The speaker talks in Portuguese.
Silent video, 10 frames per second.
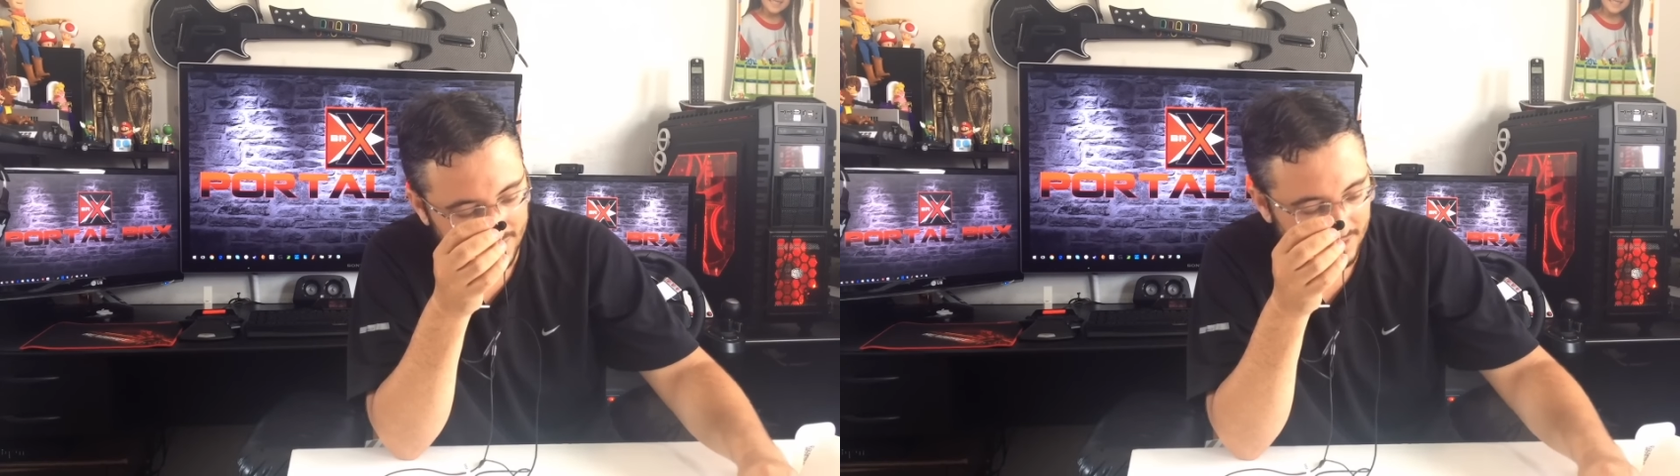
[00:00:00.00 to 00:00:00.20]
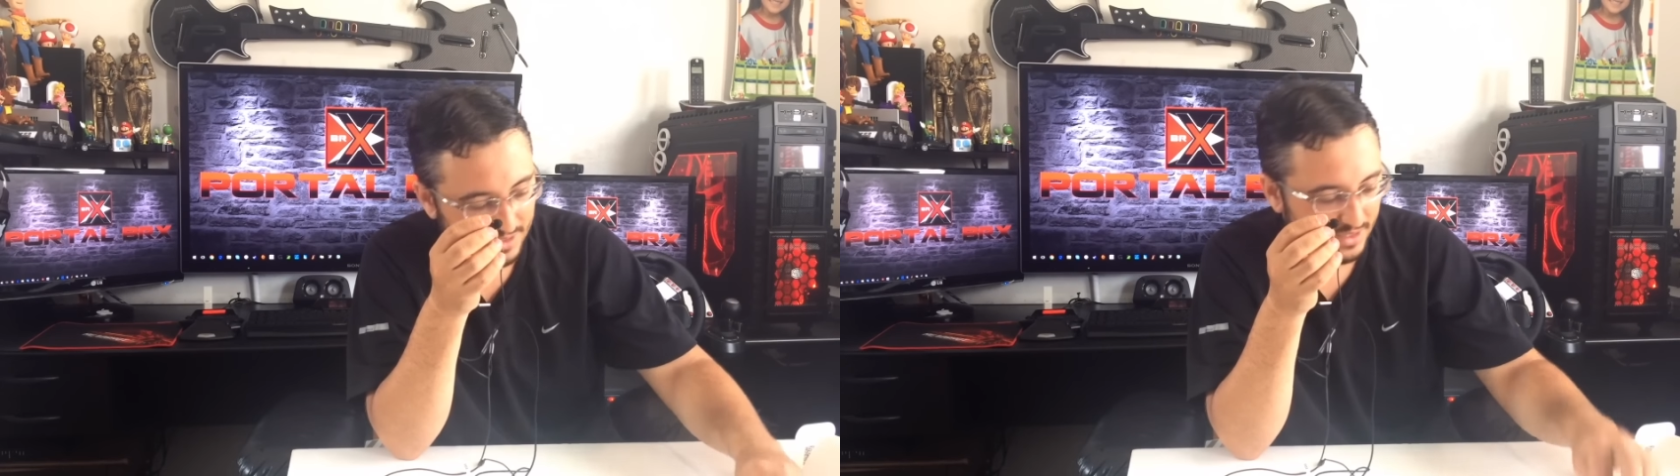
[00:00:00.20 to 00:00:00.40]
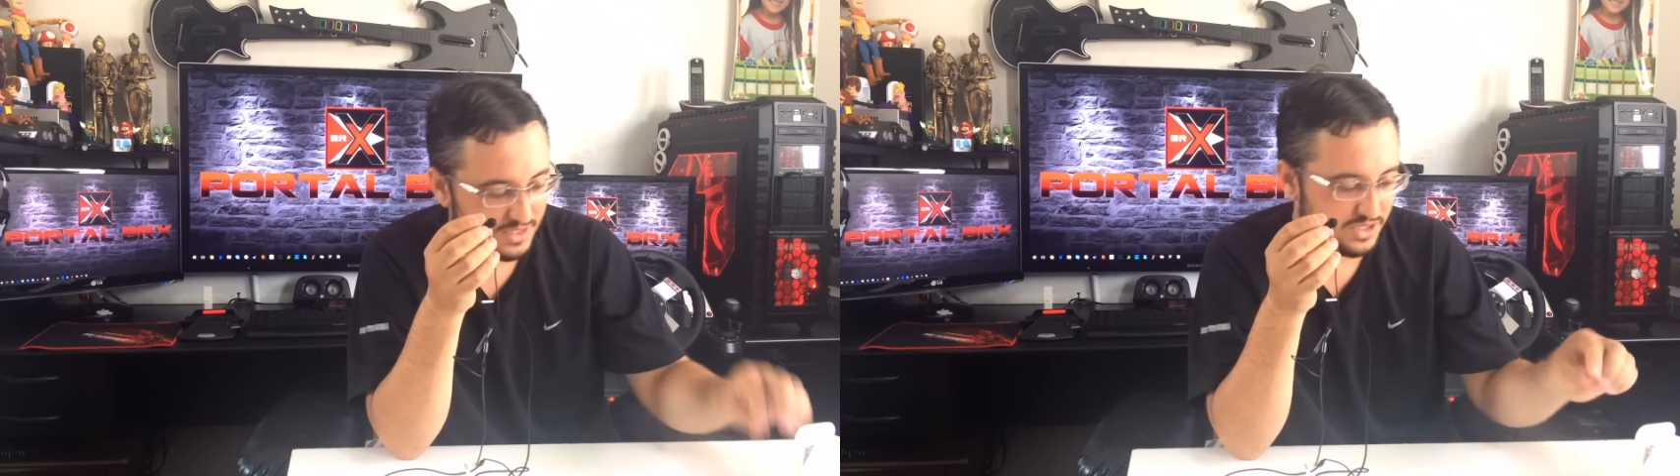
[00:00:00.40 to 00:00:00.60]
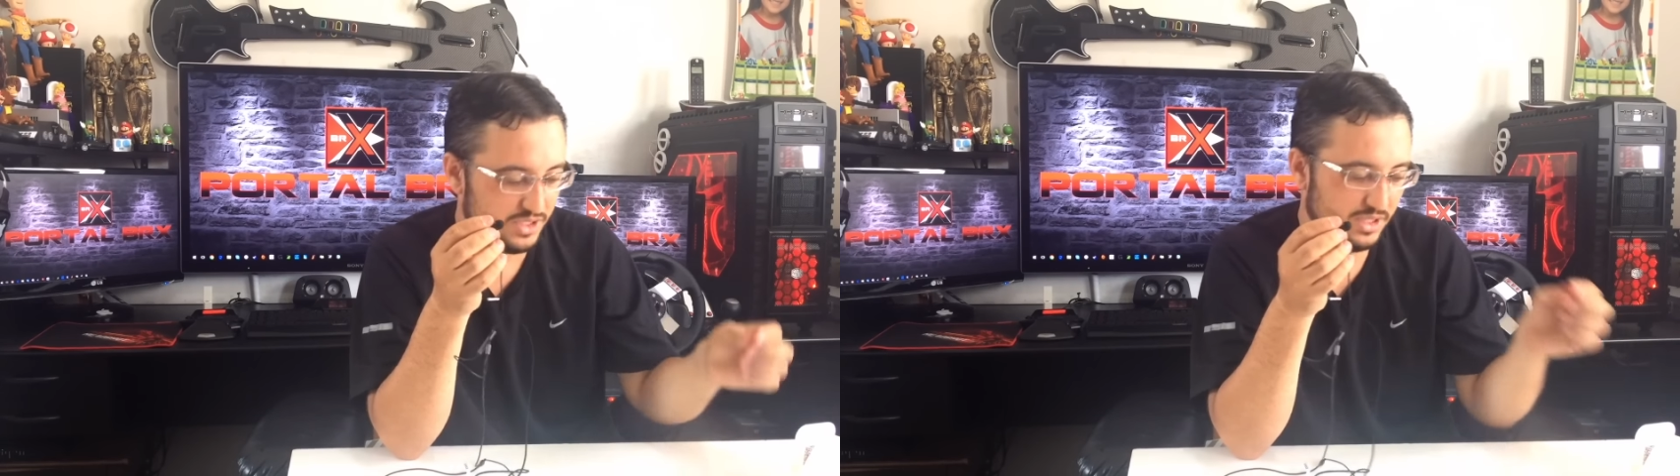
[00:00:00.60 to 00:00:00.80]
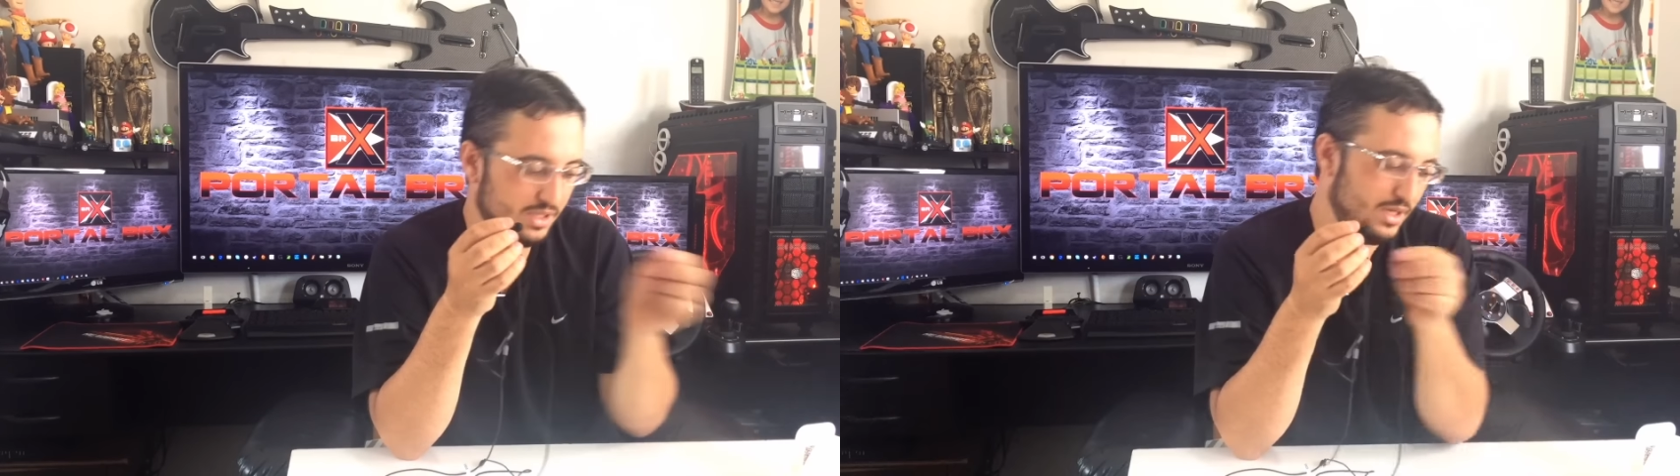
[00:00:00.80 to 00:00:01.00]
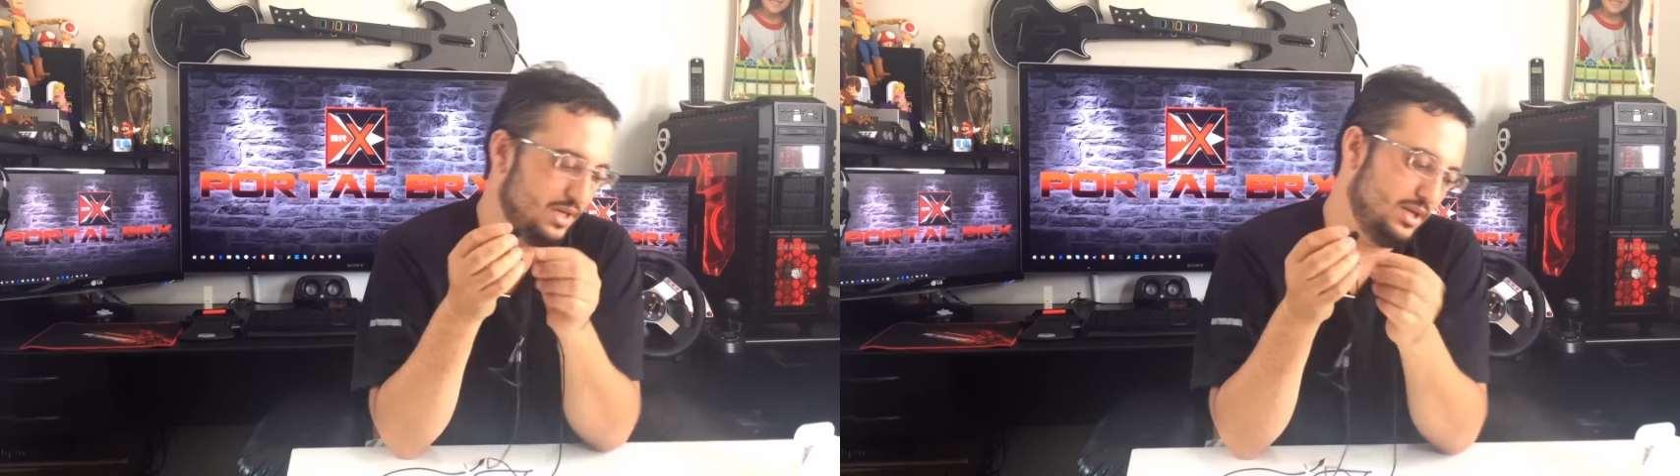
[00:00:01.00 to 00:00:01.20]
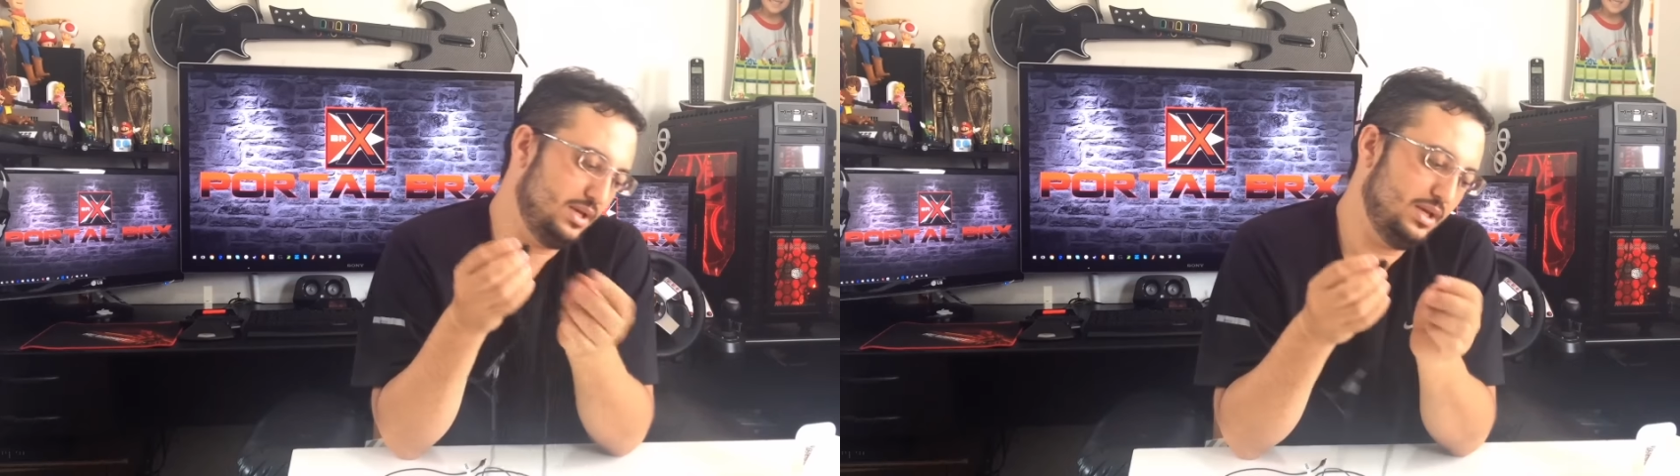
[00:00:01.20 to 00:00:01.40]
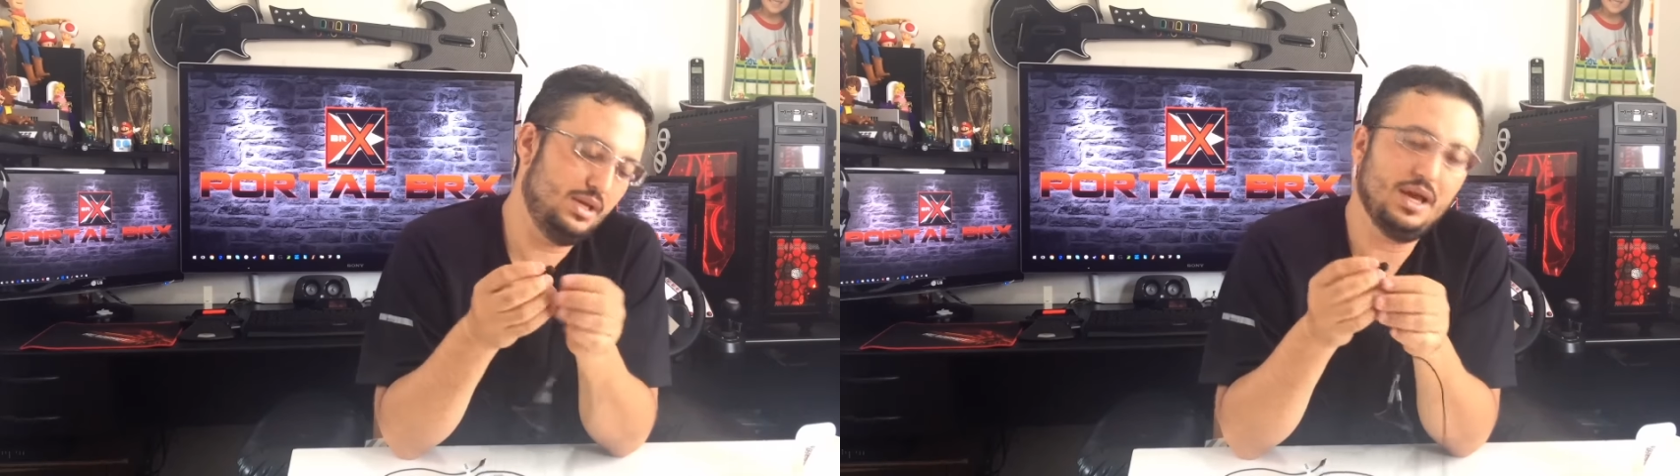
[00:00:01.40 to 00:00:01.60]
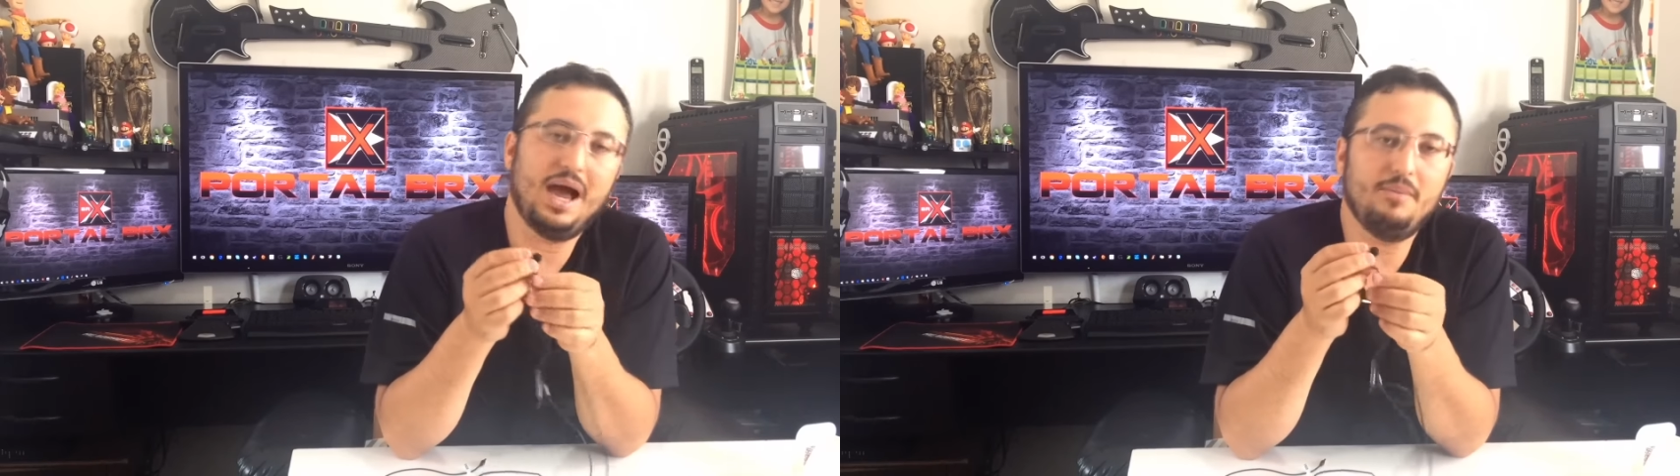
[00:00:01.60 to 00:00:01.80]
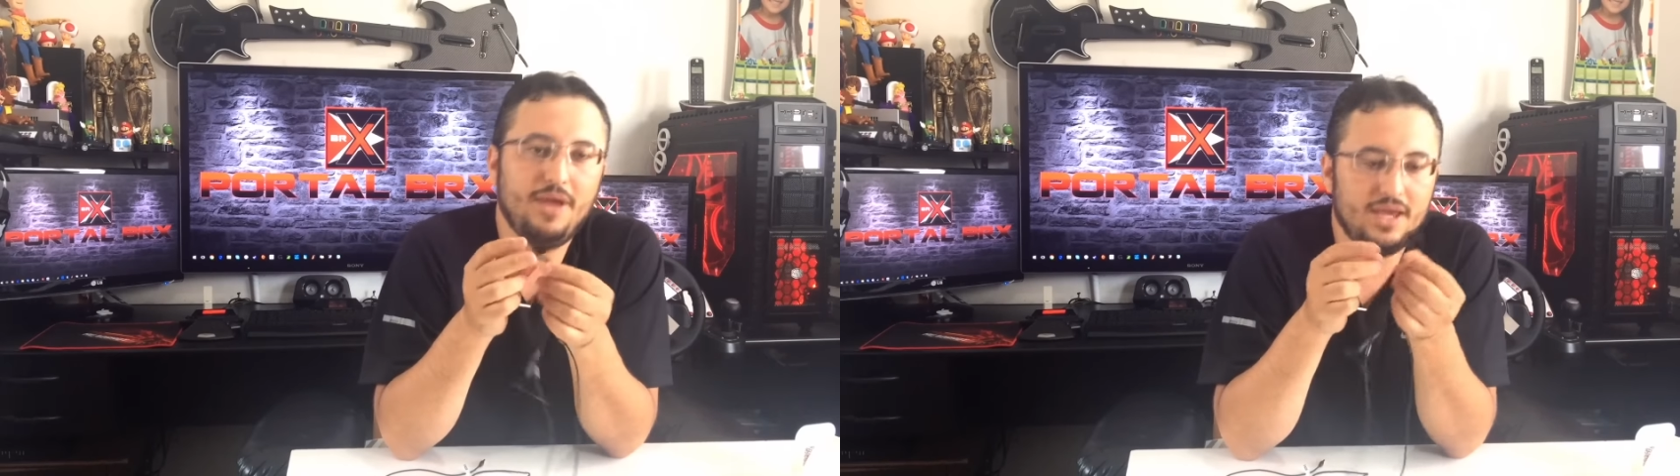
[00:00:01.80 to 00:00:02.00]
grande e
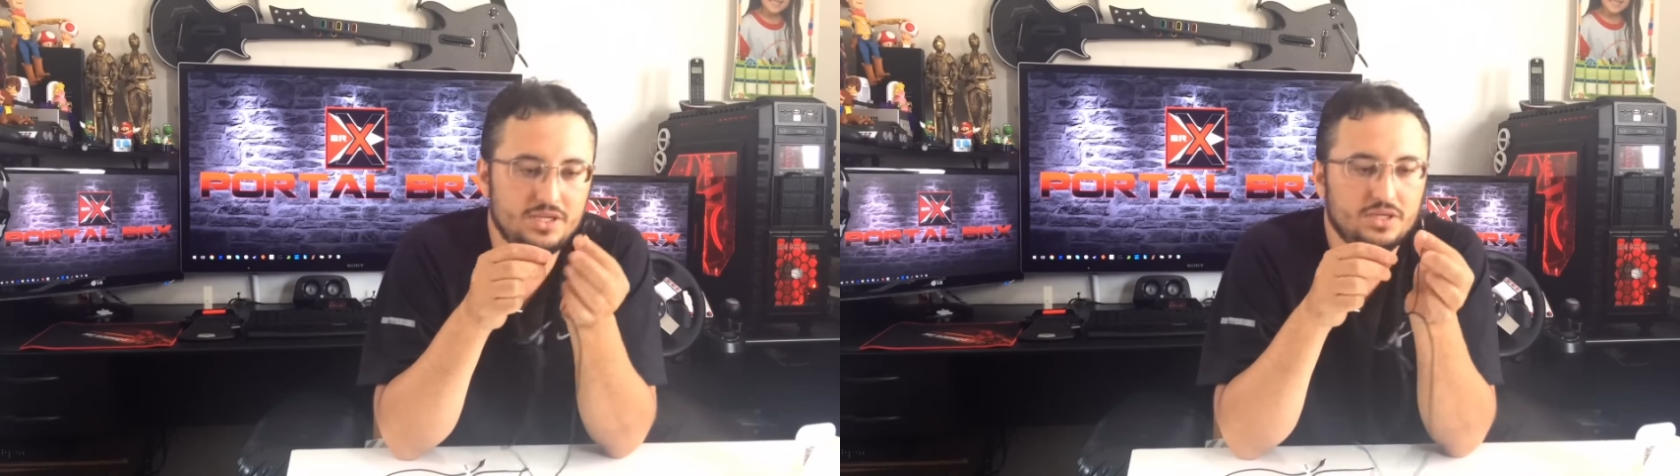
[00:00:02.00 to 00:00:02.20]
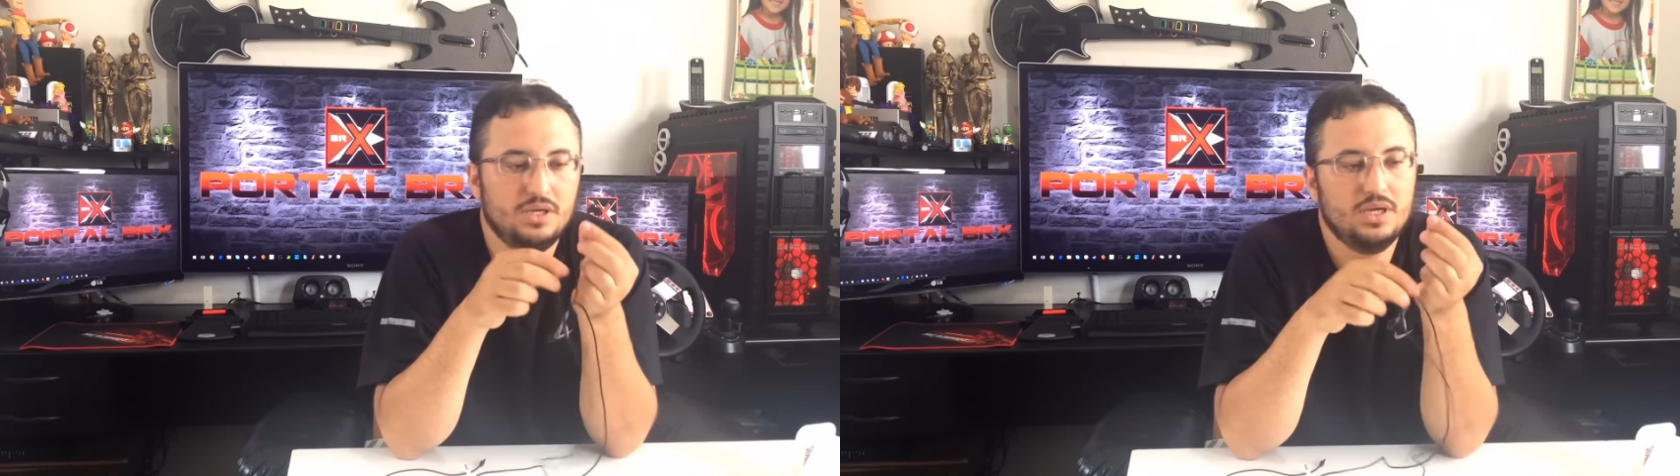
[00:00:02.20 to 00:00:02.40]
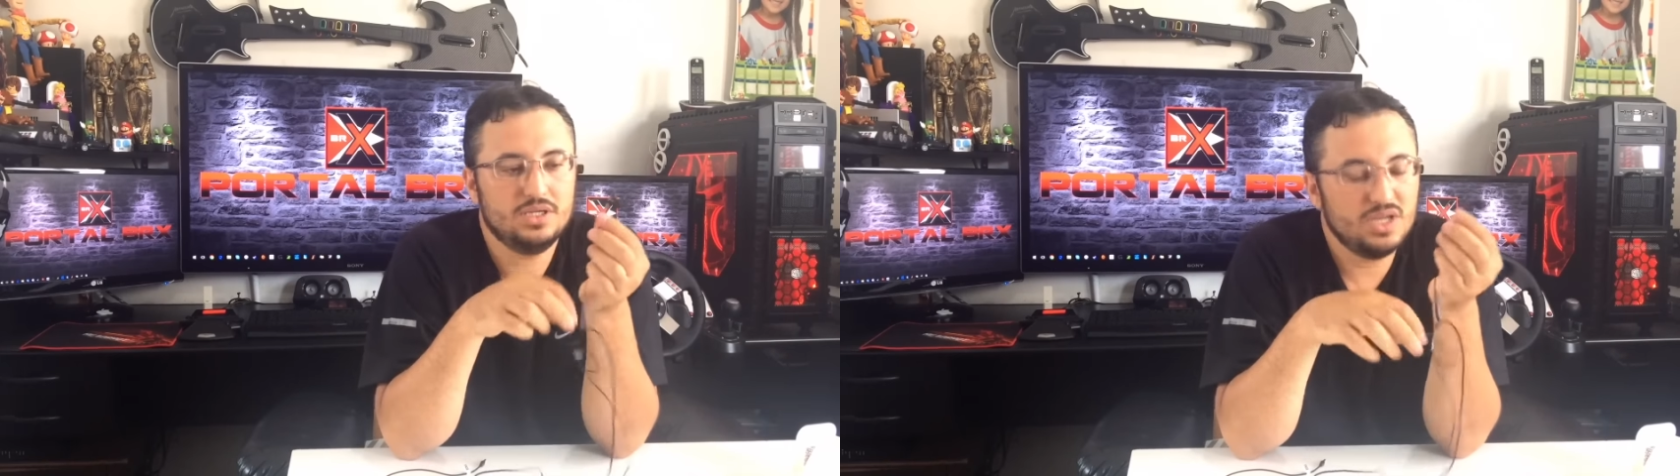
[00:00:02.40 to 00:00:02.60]
a média.